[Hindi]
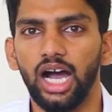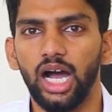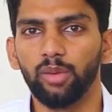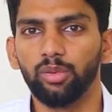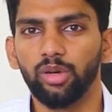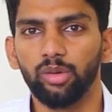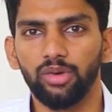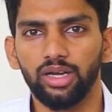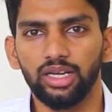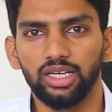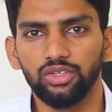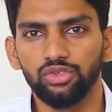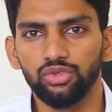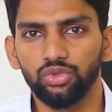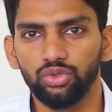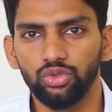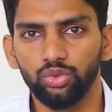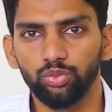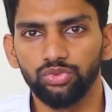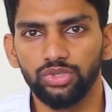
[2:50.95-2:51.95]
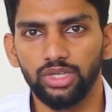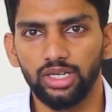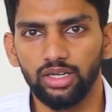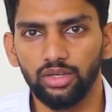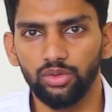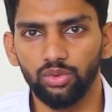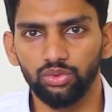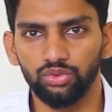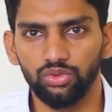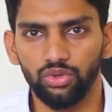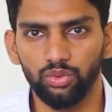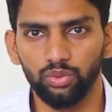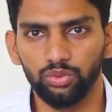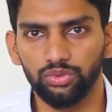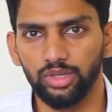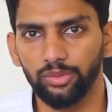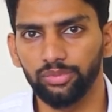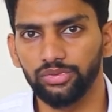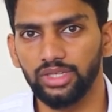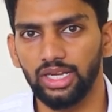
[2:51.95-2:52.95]
आप हमारे यूट्यूब चैनल को
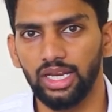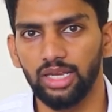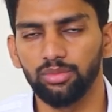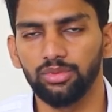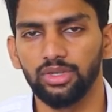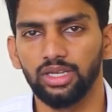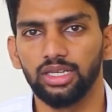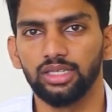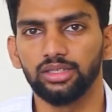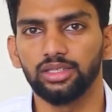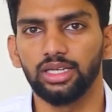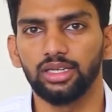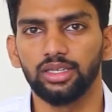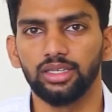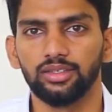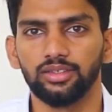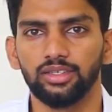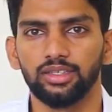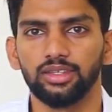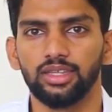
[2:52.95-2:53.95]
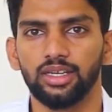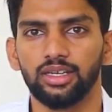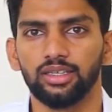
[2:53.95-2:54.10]
ज़रूर सब्सक्राइब करें ताकि इसी